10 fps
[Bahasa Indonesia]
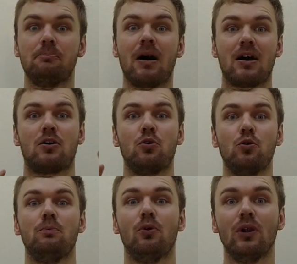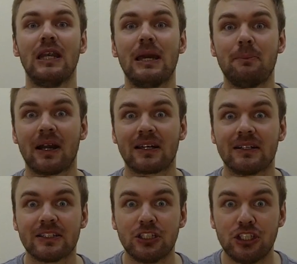baru boleh
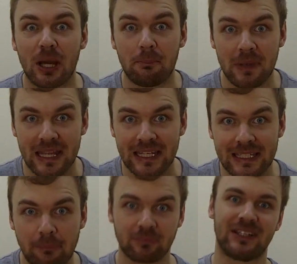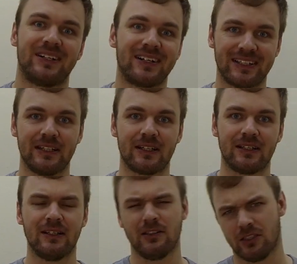makan jam 6 kira-kira
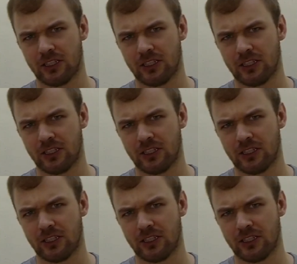ya.